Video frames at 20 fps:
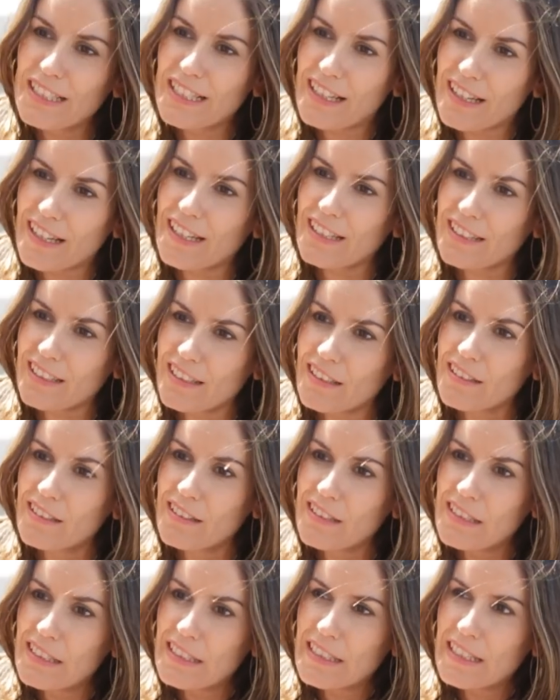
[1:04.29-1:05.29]
la Jeria.
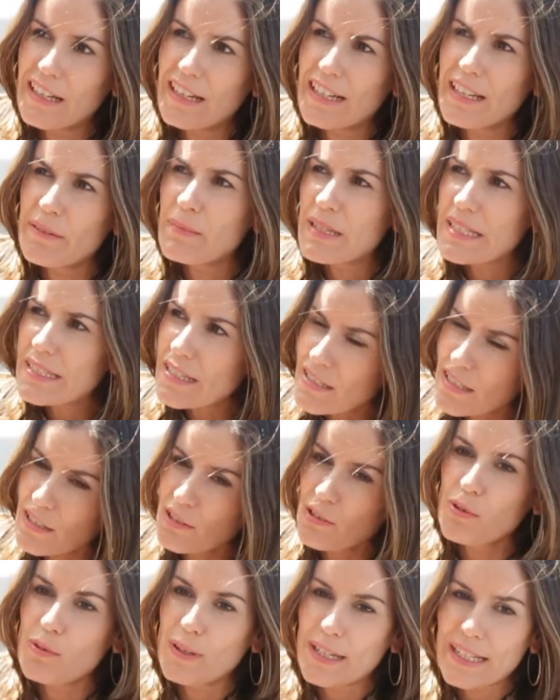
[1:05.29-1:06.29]
En
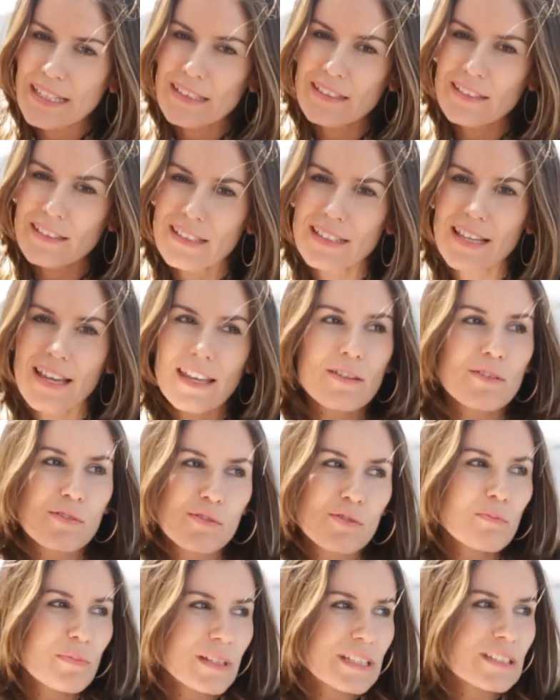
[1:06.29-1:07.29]
1640 ya hay
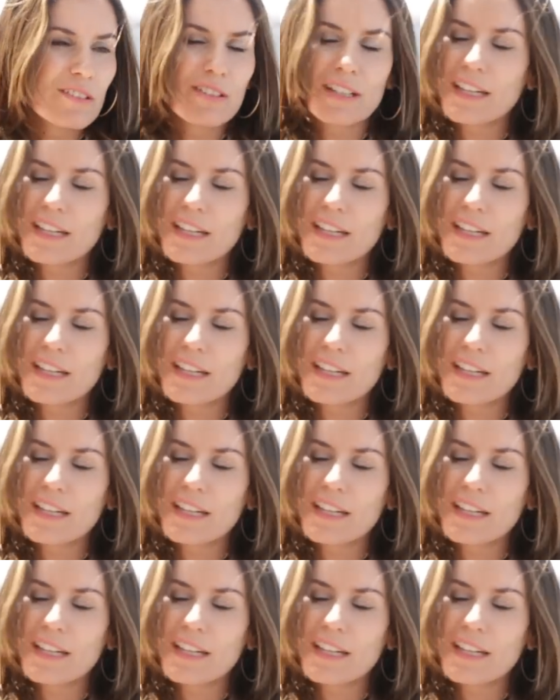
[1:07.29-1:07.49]
documentos